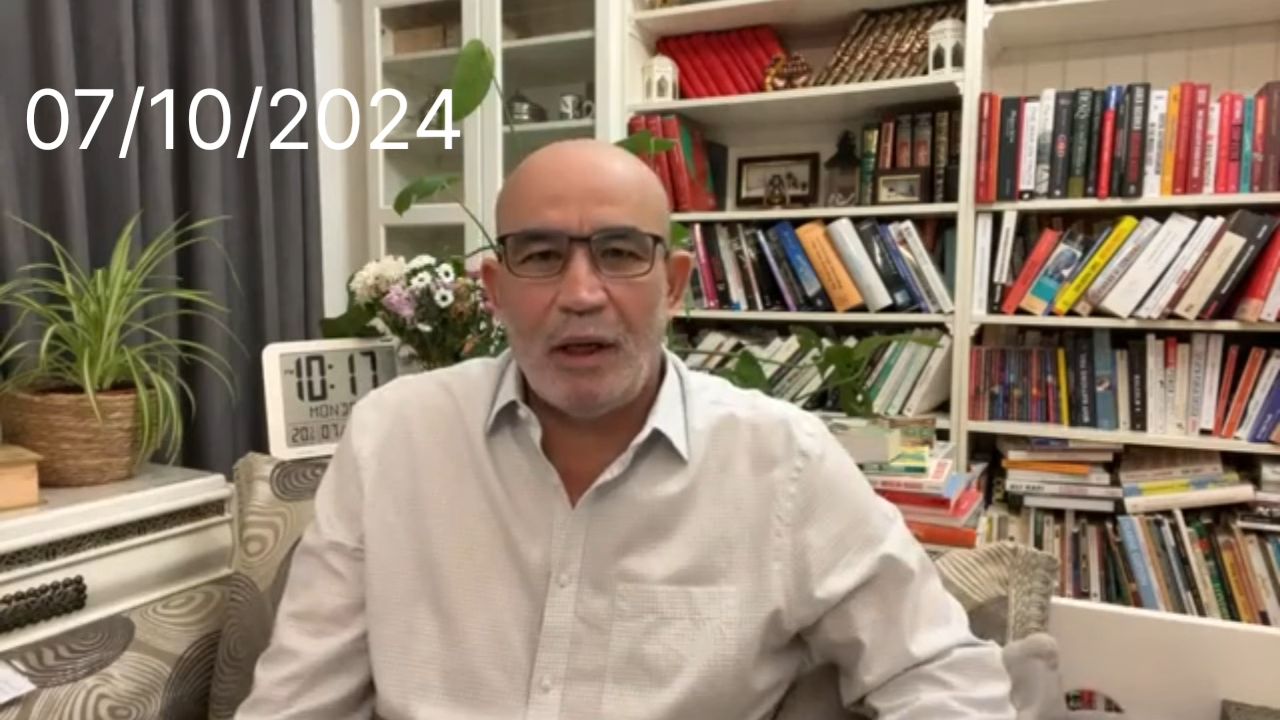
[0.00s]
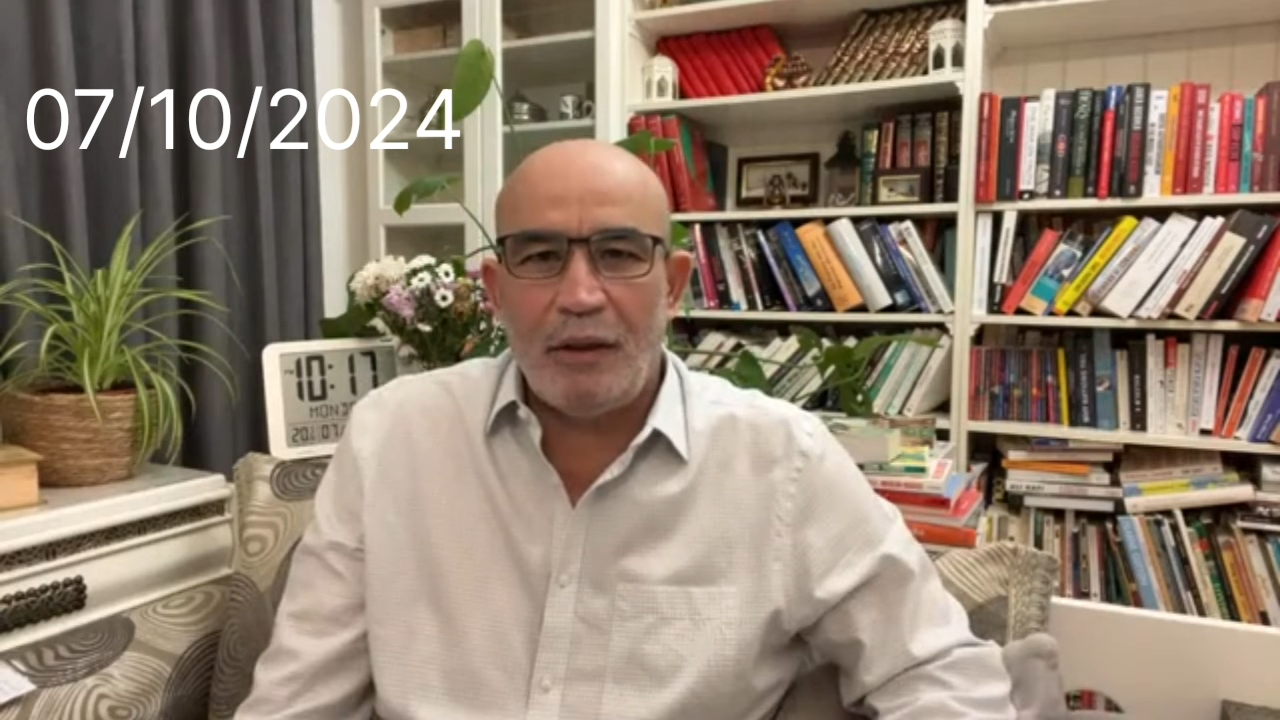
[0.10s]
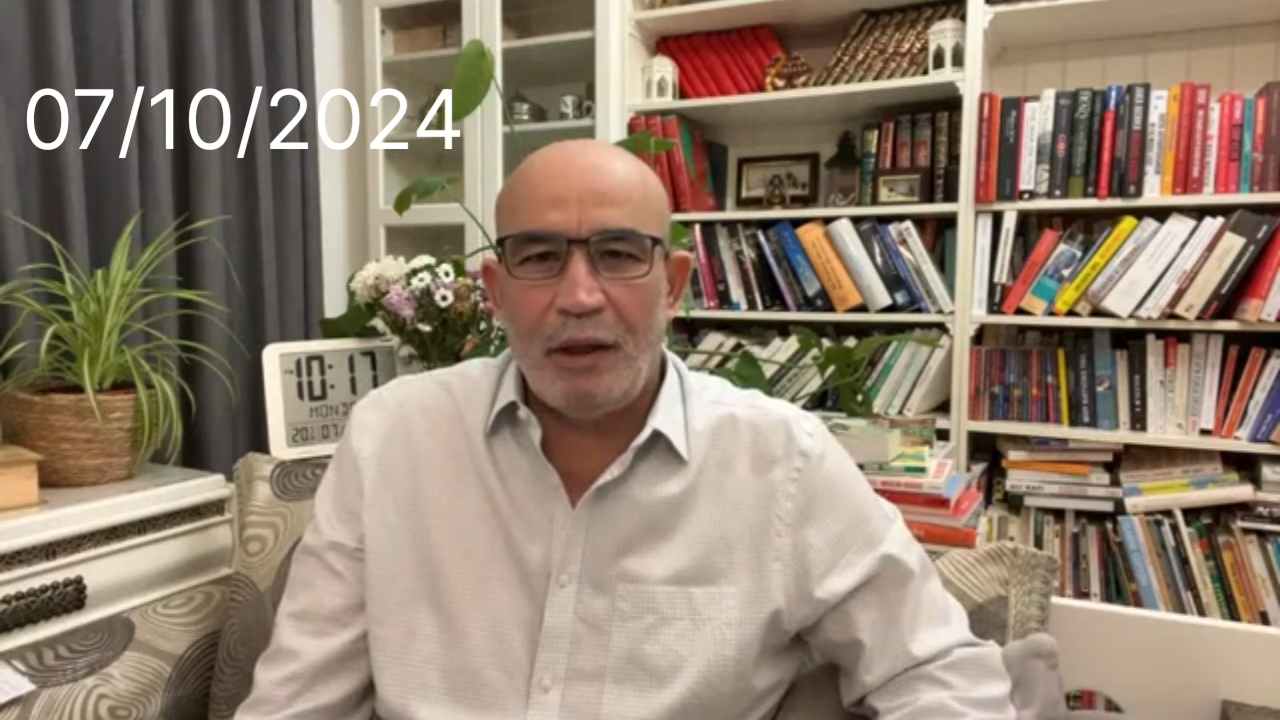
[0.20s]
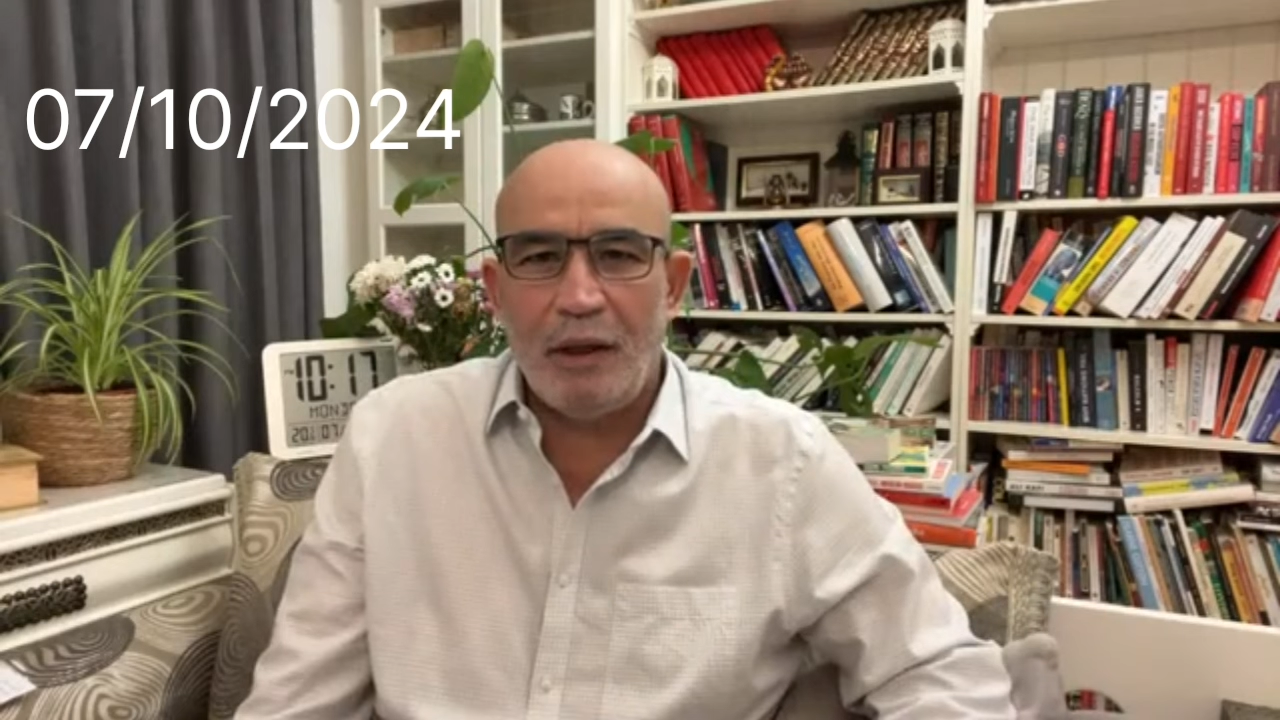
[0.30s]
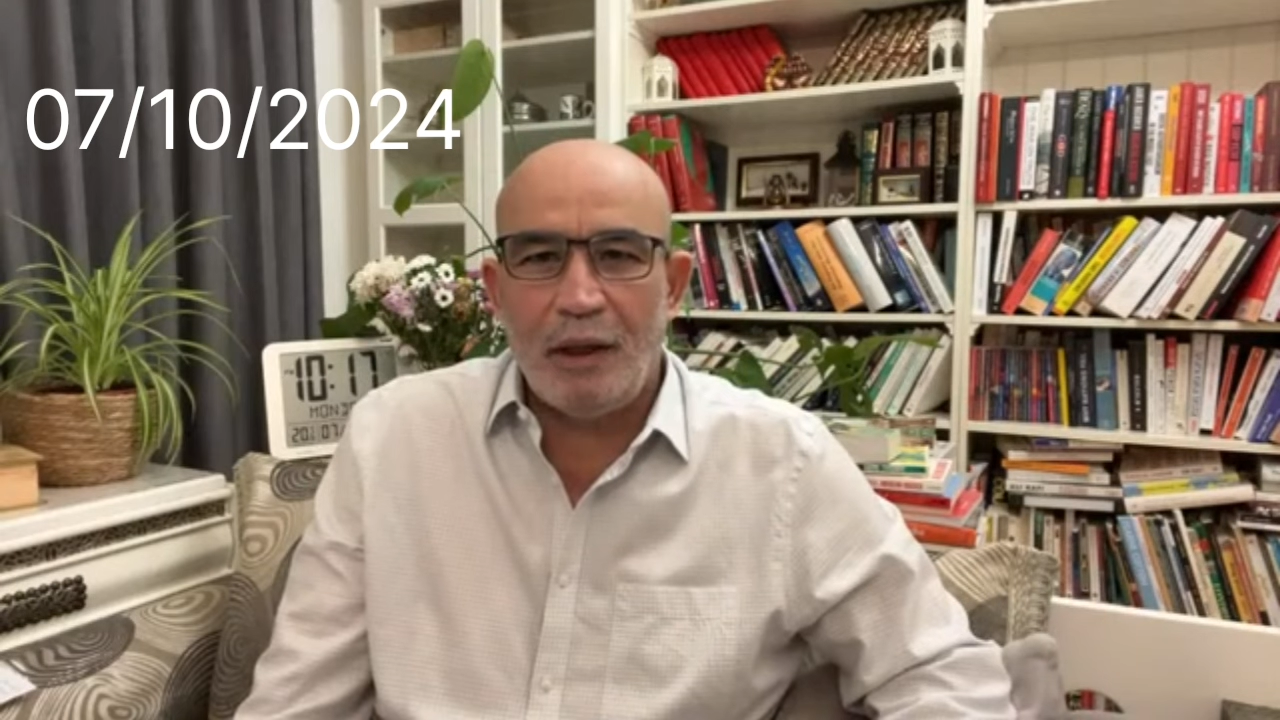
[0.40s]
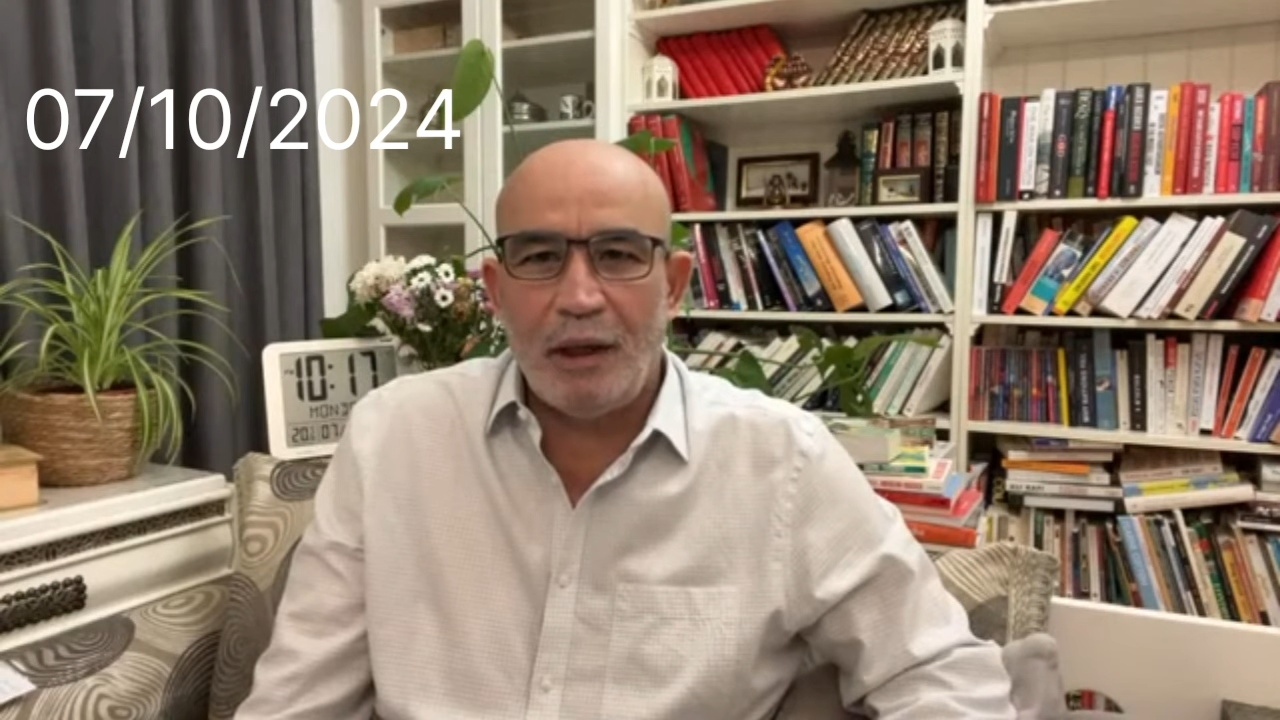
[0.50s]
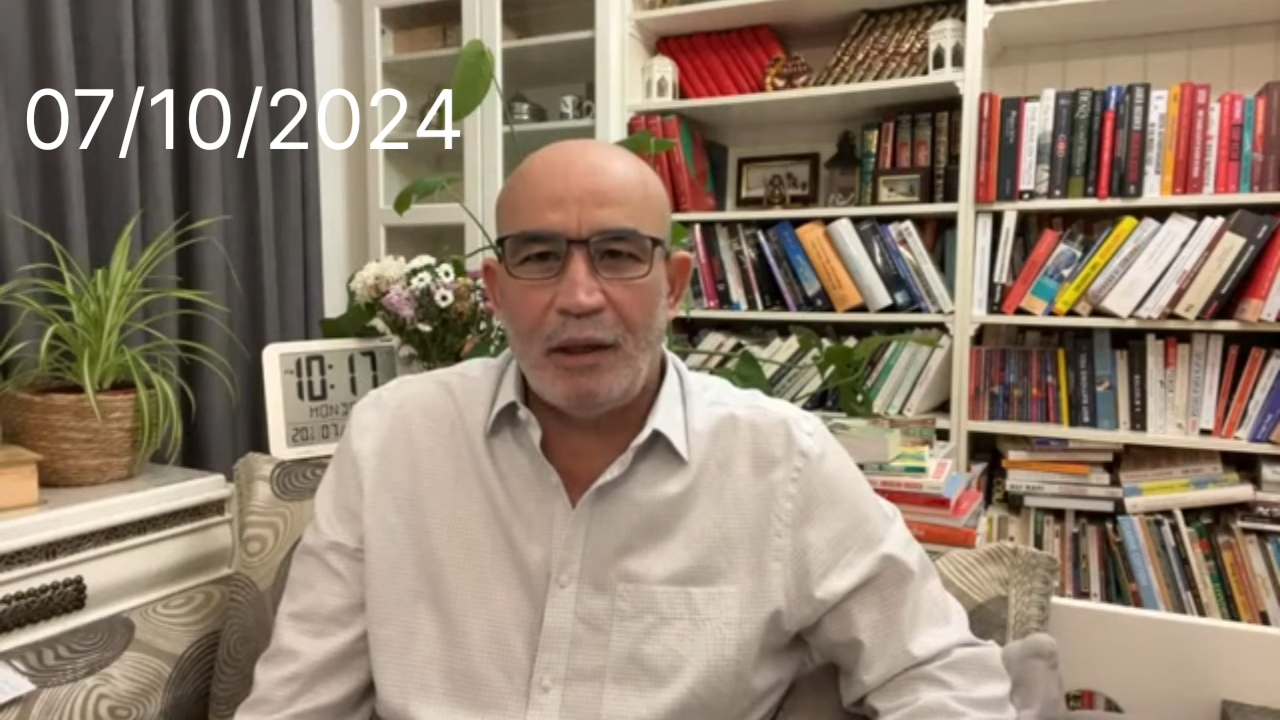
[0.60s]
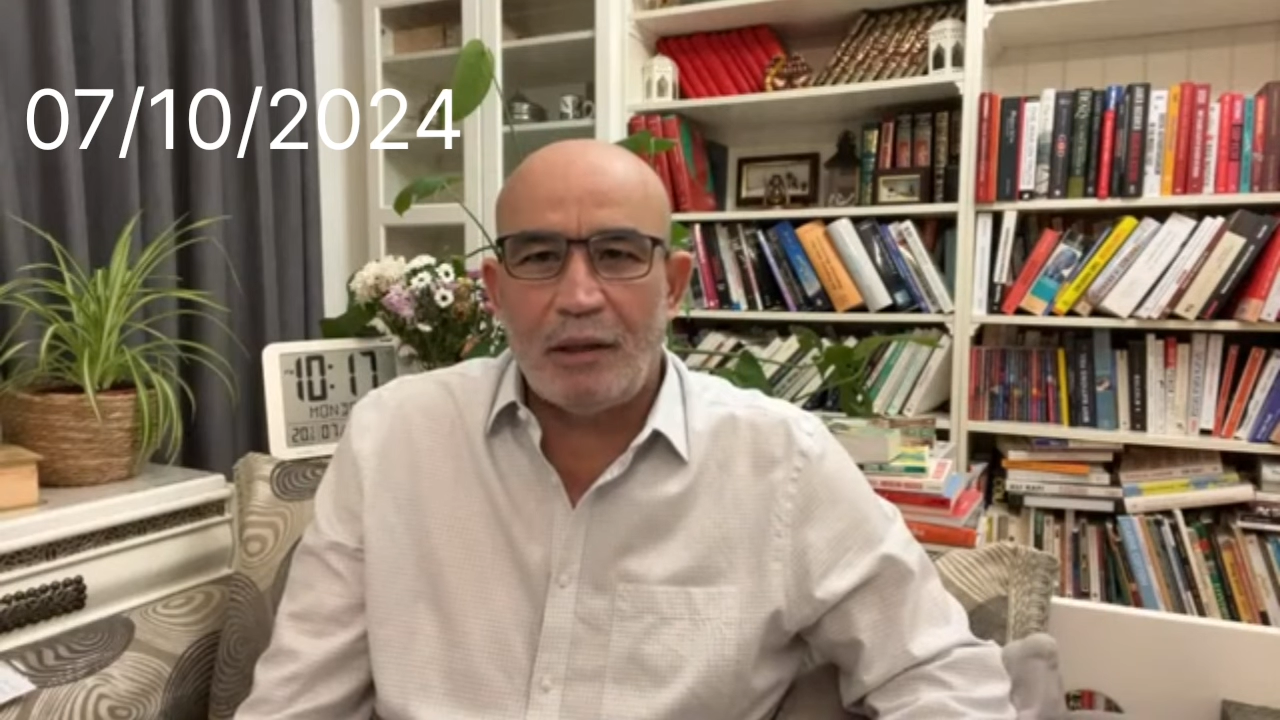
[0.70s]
كثيرة